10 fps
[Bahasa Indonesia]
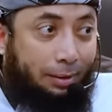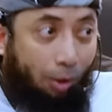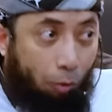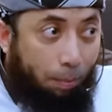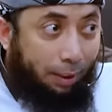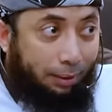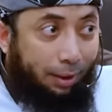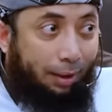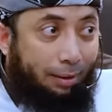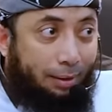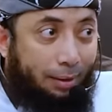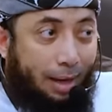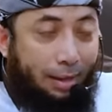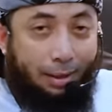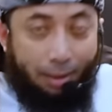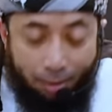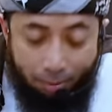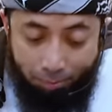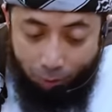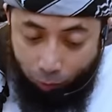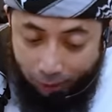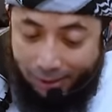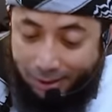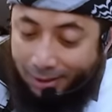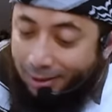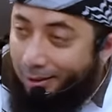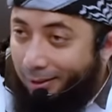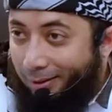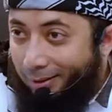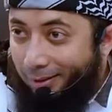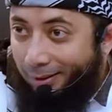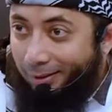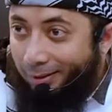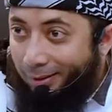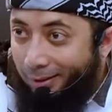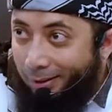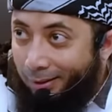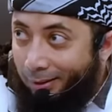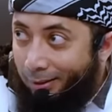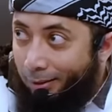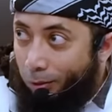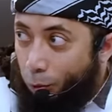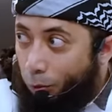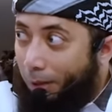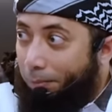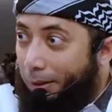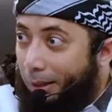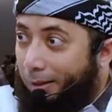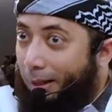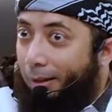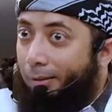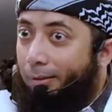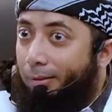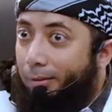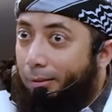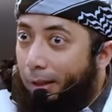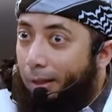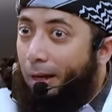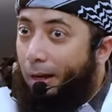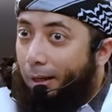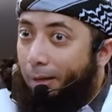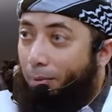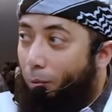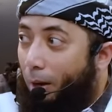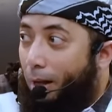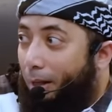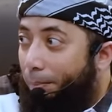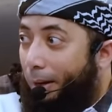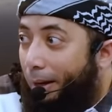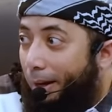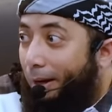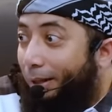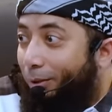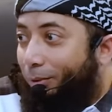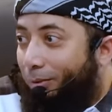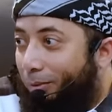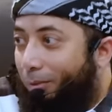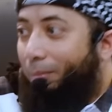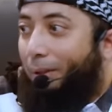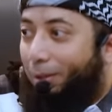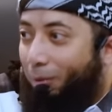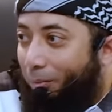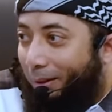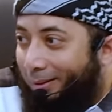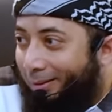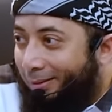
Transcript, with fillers: Taubatnya adalah menulis ya, surat pernyataan tidak akan mengulangi pelanggaran itu. Itu namanya taubat.